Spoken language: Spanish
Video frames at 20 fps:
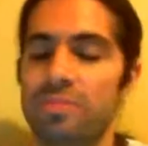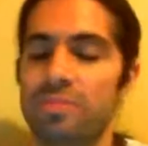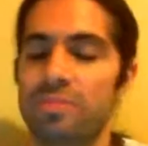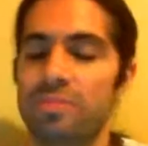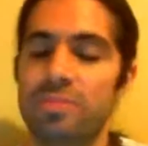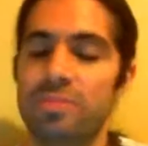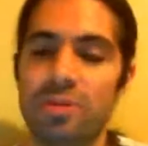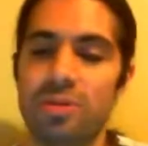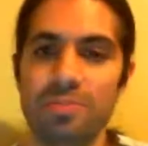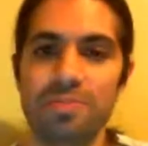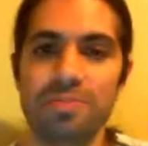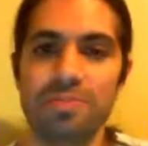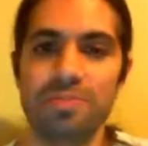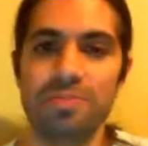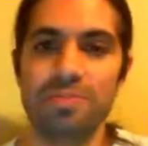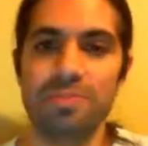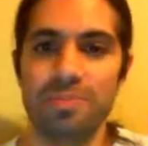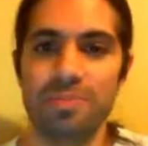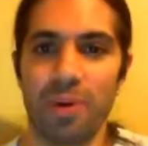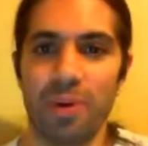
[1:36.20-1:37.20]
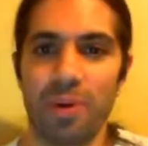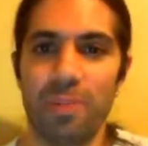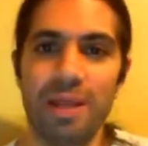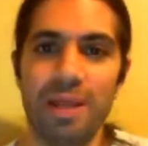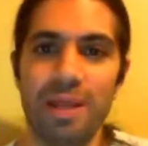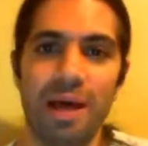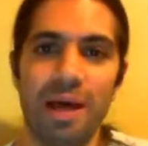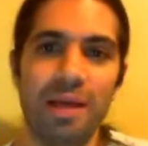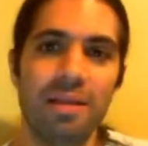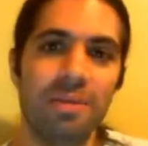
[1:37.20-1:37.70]
con
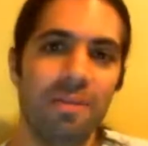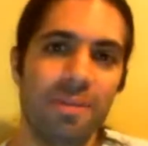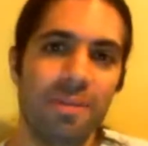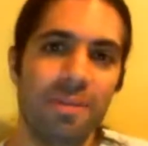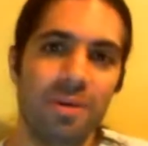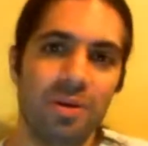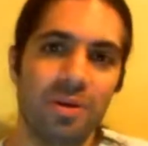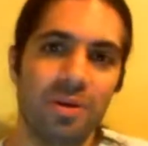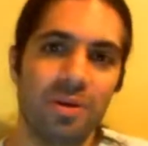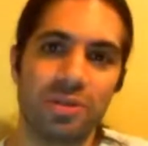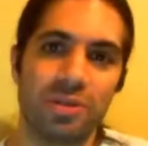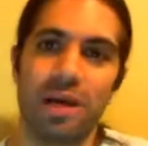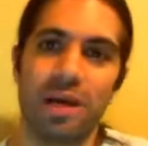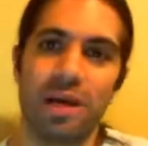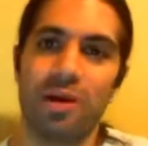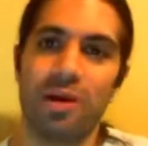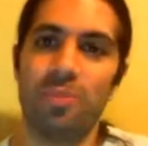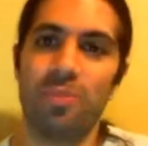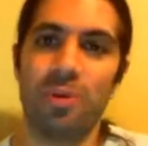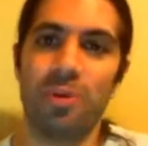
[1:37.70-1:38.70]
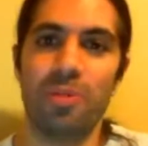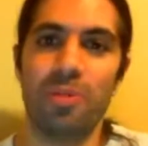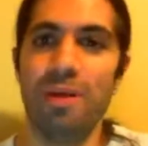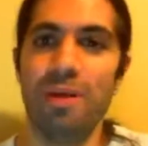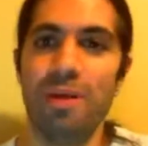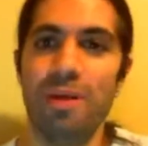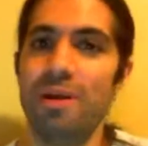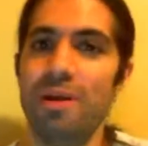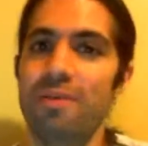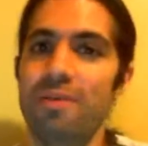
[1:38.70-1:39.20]
propiedad, o sea, con propiedad me
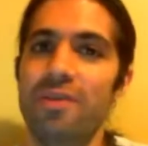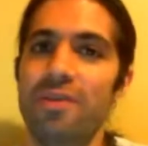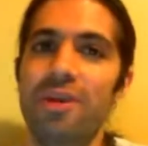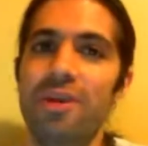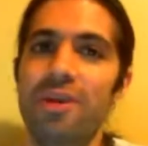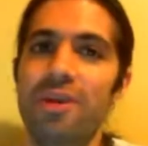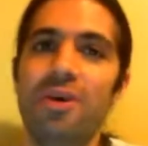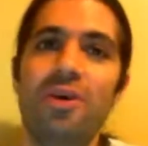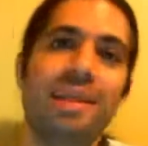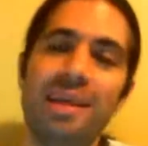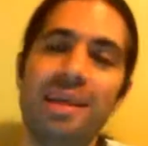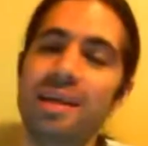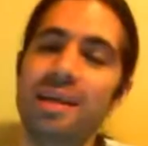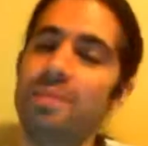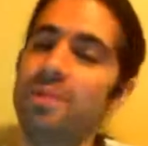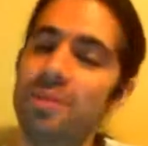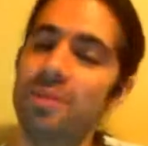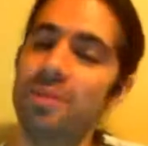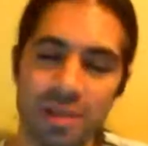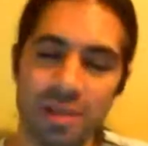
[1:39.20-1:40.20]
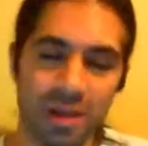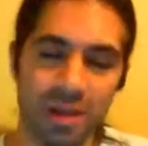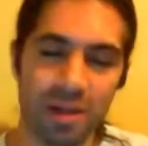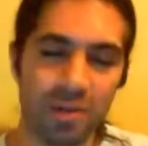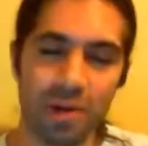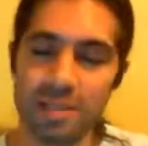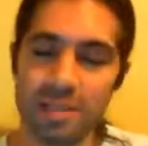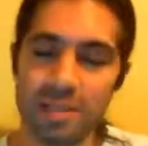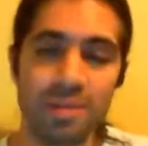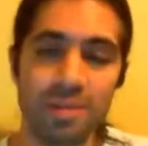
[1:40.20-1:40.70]
refiero al término del cual
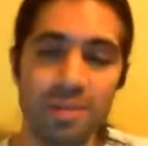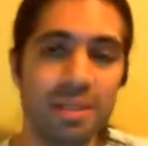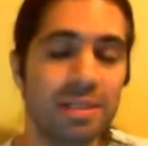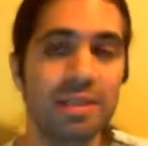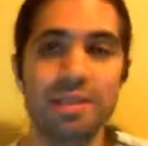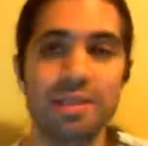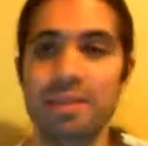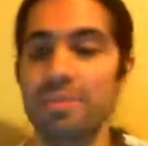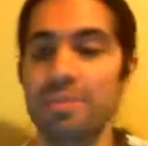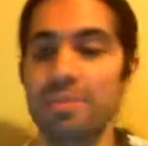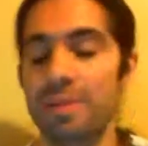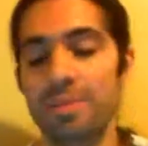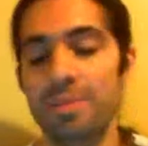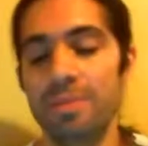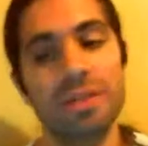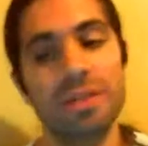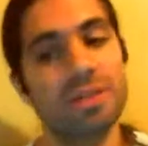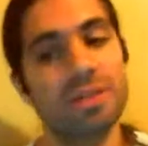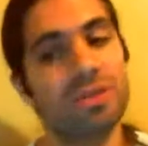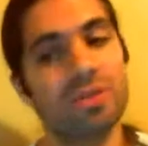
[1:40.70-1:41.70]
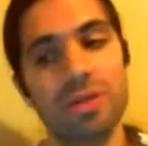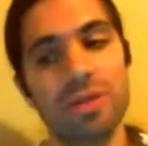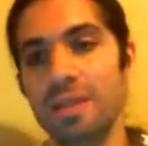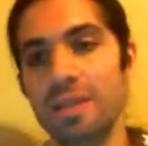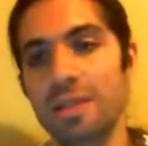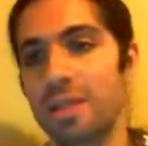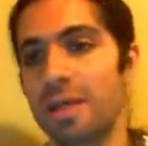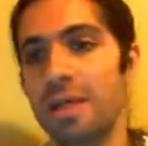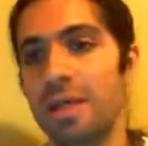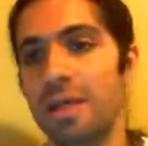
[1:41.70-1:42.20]
se merecen, que simplemente son gente
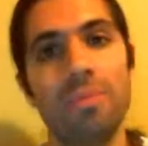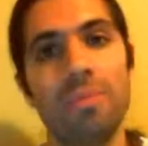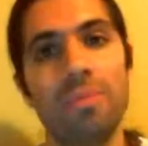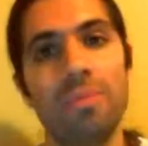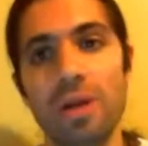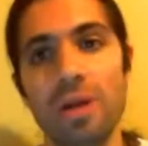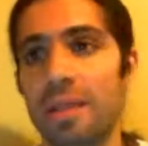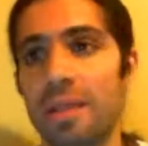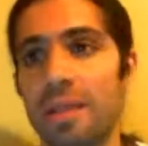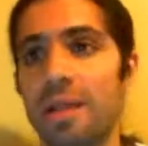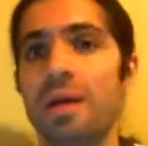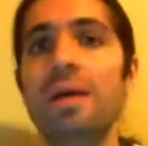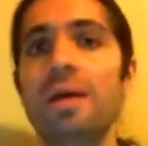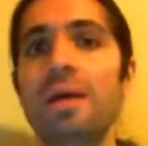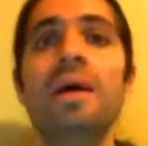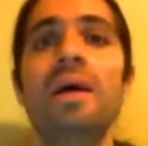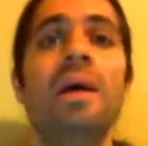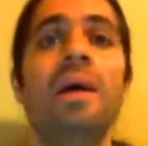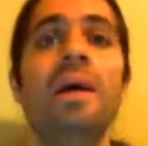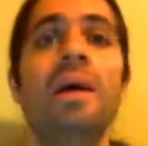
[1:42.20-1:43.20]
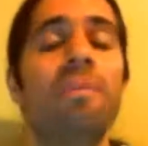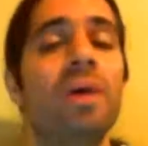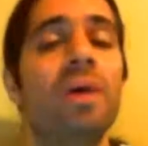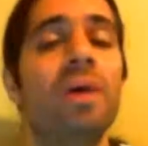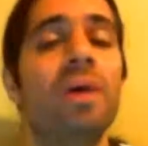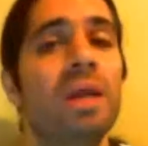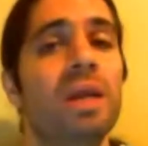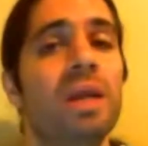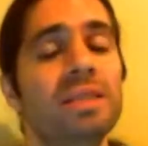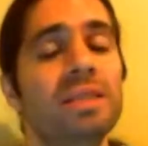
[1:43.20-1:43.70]
que molesta, pero en ese
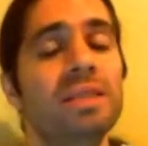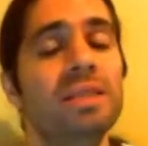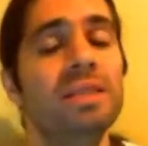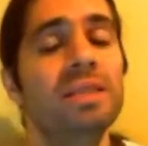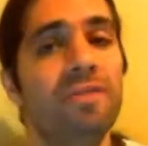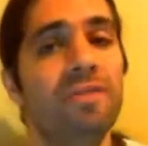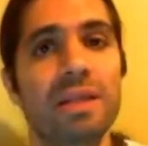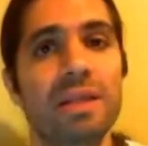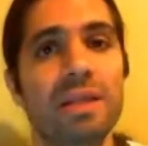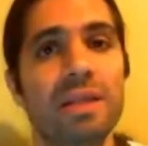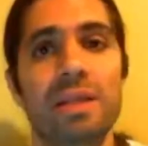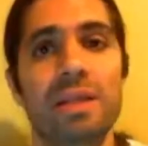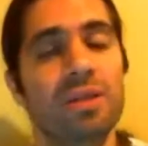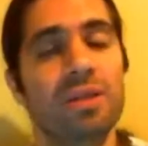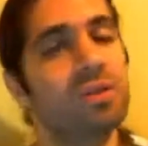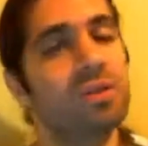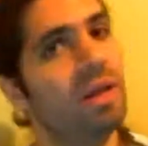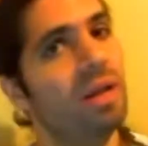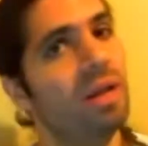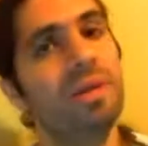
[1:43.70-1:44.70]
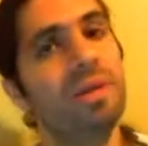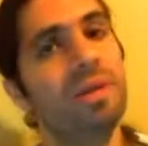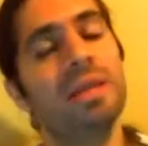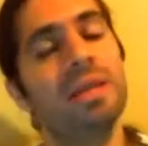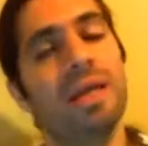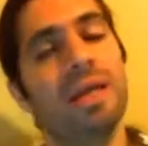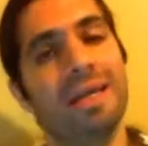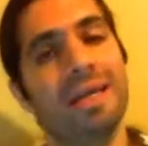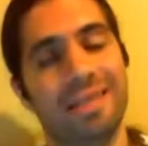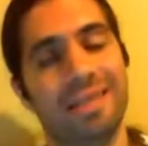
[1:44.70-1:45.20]
afán de molestar no solamente
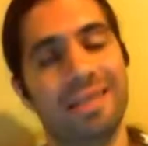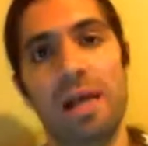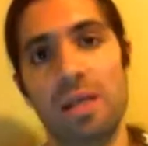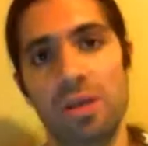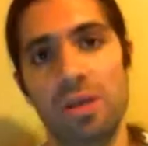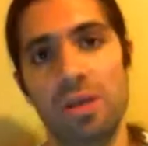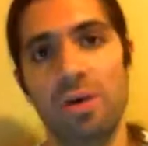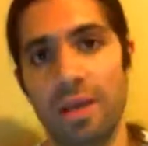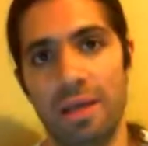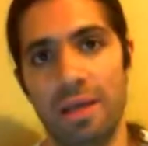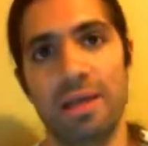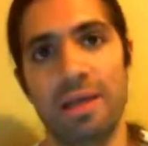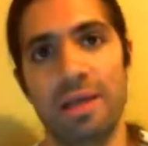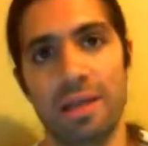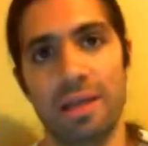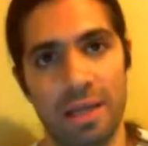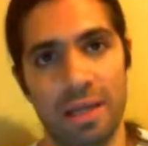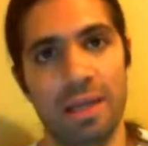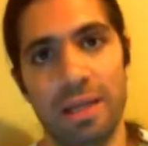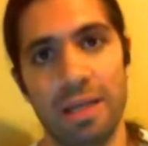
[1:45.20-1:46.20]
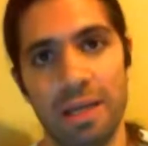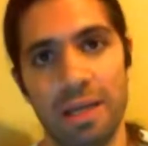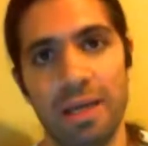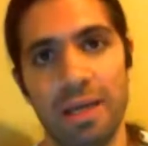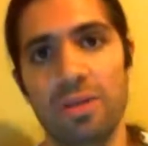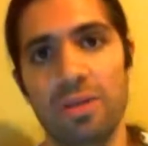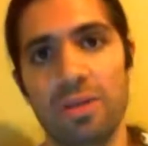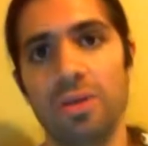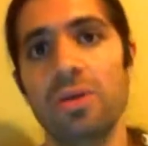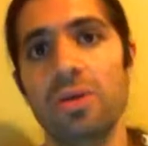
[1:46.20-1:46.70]
hace daño a quien están
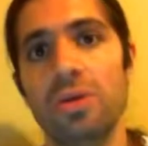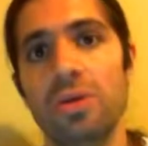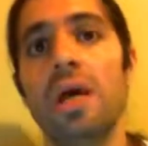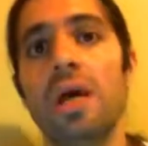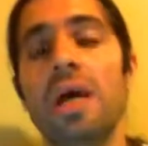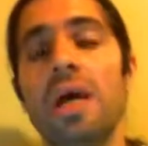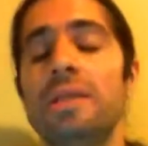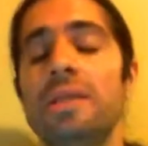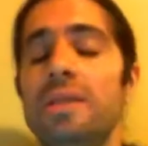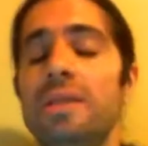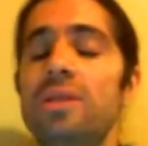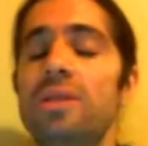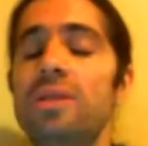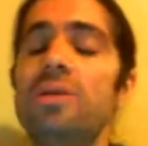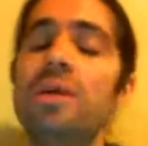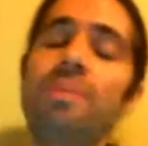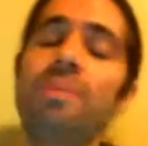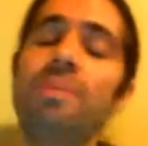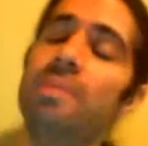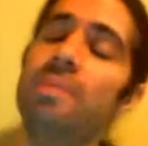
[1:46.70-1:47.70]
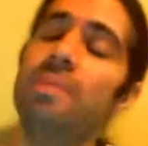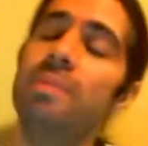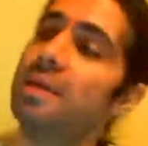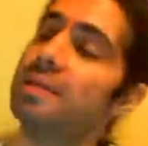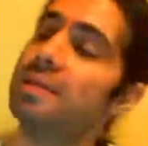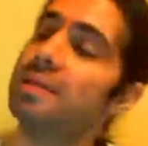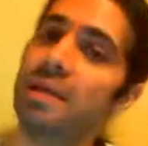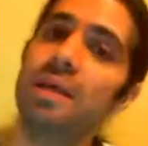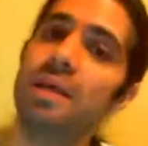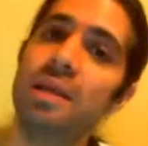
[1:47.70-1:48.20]
atacando, sino que también van a hacer
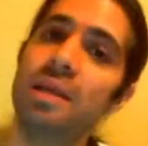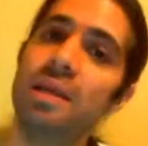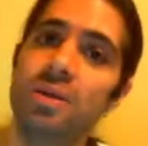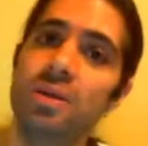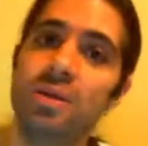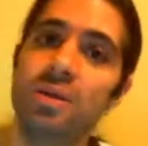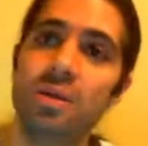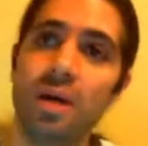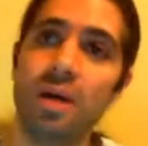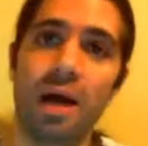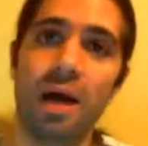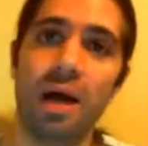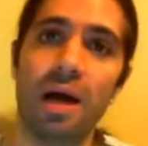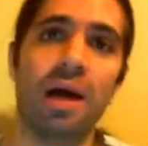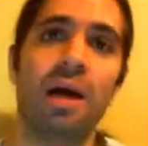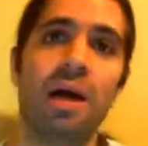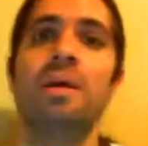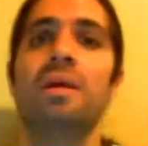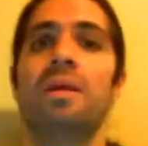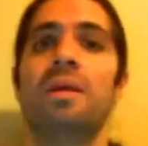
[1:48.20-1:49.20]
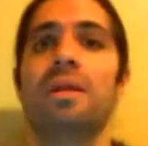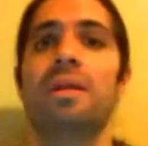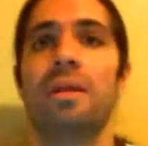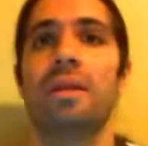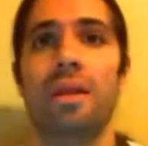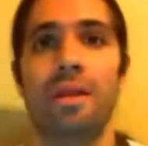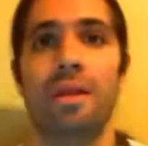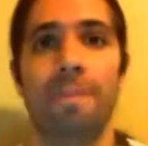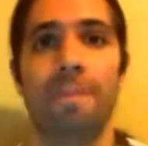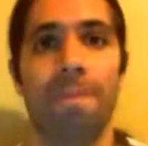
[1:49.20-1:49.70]
daño a
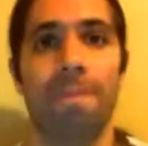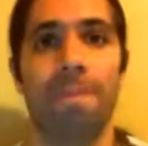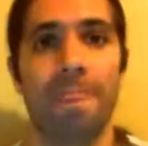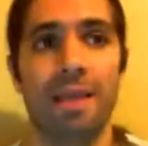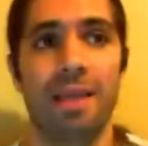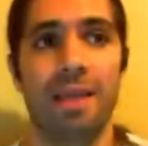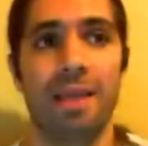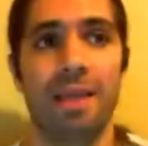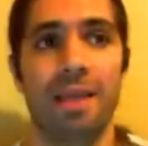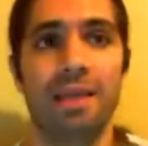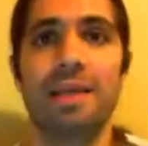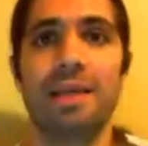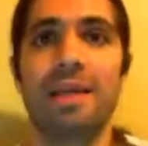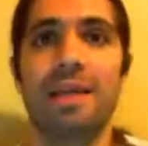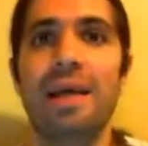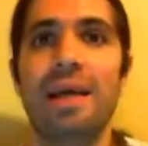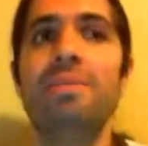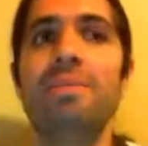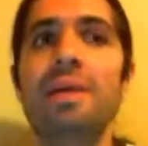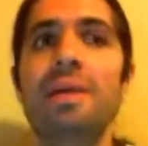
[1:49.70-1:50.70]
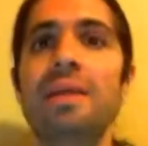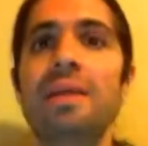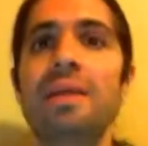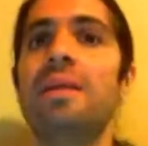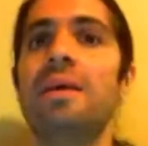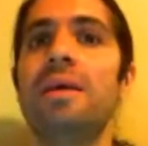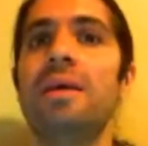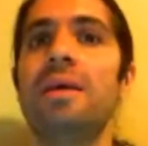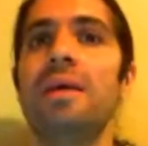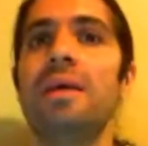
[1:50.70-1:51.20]
quienes
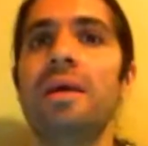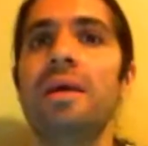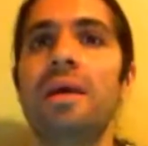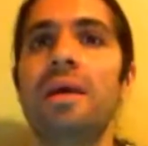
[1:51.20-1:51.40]
realmente